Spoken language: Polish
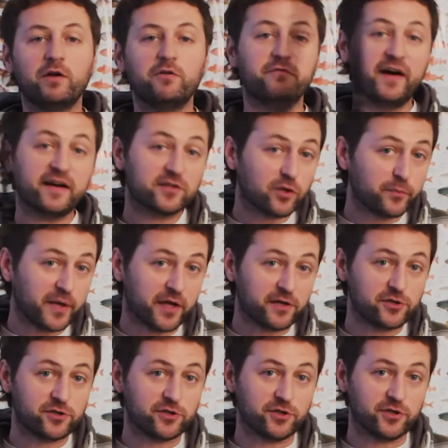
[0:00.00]
warto
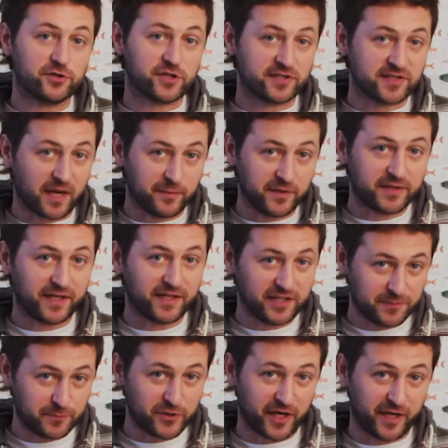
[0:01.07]
mieć y, czasami taki
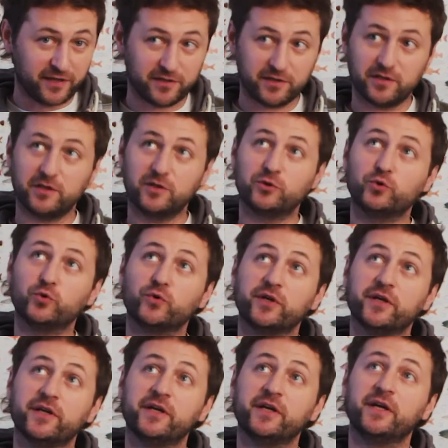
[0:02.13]
sprzęt,
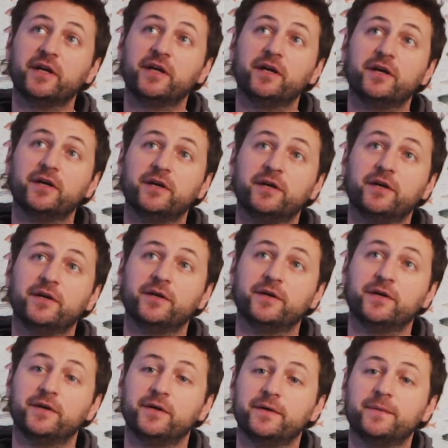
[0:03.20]
który yy,
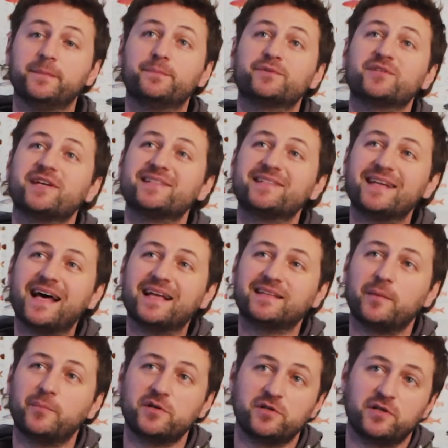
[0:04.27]
przez
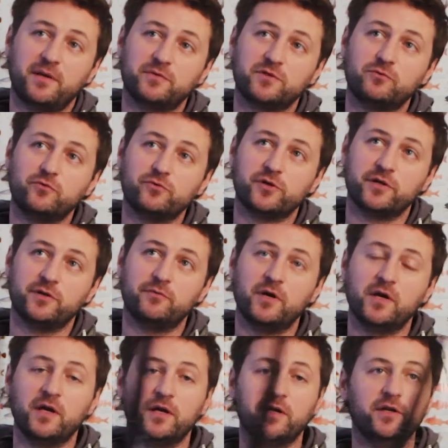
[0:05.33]
lata będzie nam służył
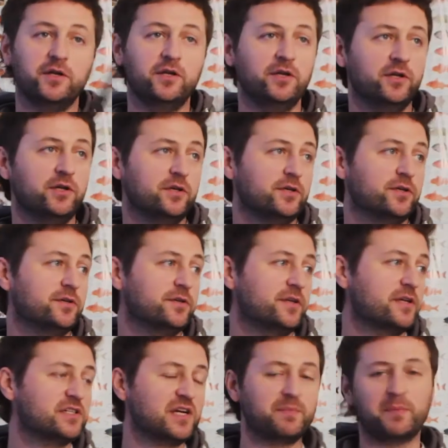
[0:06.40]
i e,
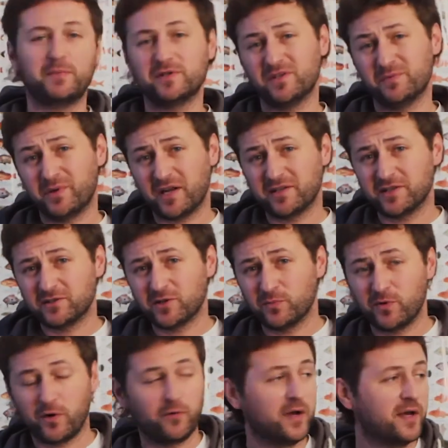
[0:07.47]
nie trzeba będzie brać ze
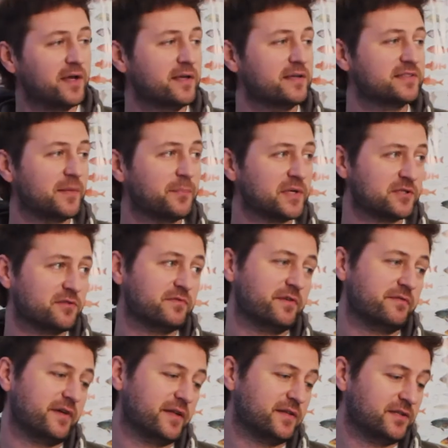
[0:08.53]
sobą zapasowej
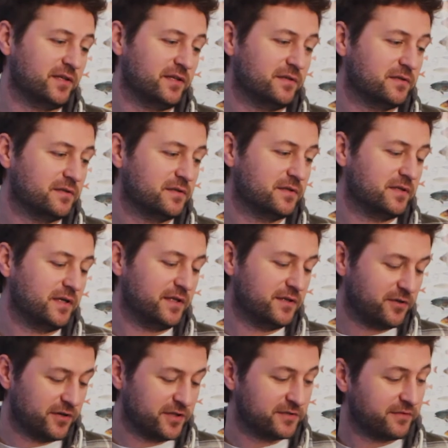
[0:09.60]
wędki. I
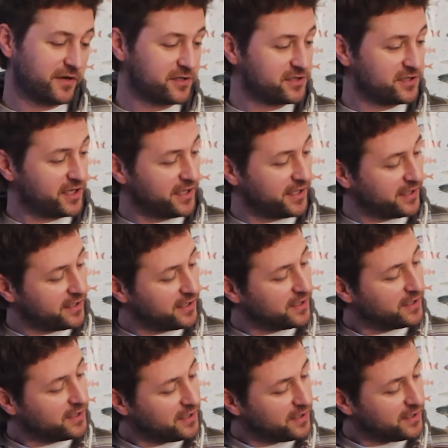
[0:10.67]
to jest właśnie
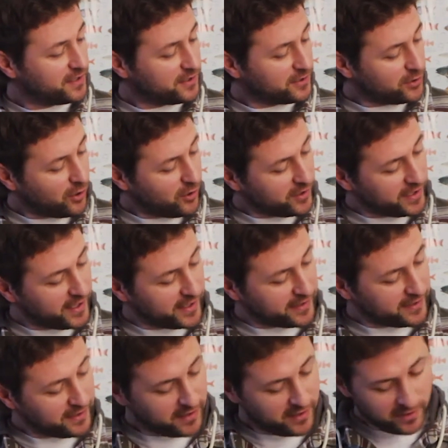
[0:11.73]

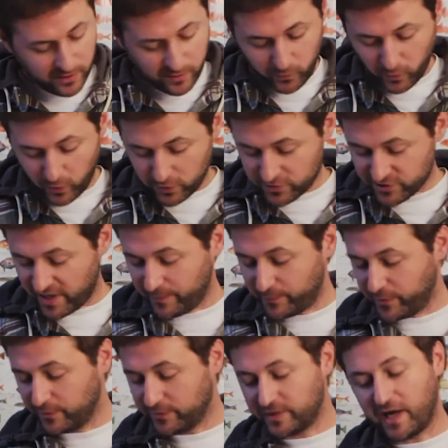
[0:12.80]
Conger World
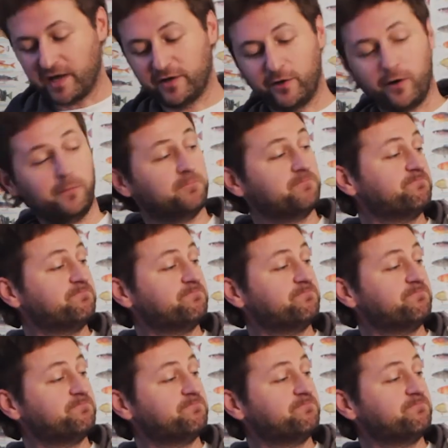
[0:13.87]
Champion Tango.